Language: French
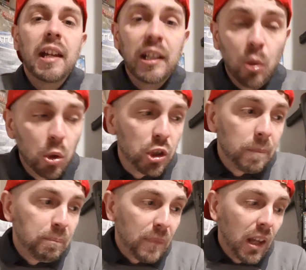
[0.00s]
Et donc,
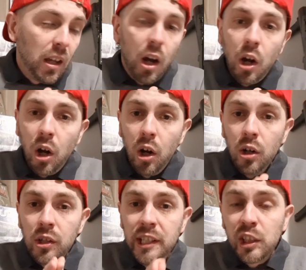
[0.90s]
euh,
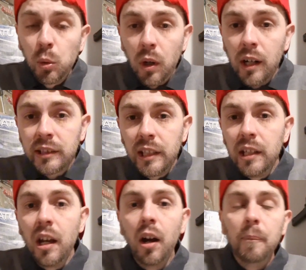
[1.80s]
l'histoire,
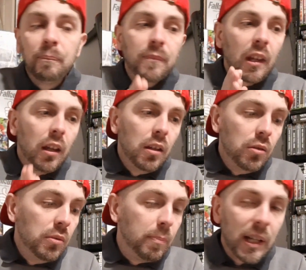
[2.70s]
c'est euh,
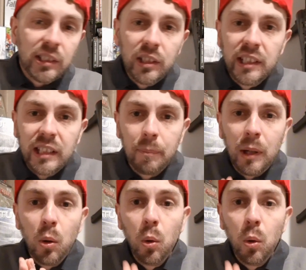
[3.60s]
une personne qui s'appelle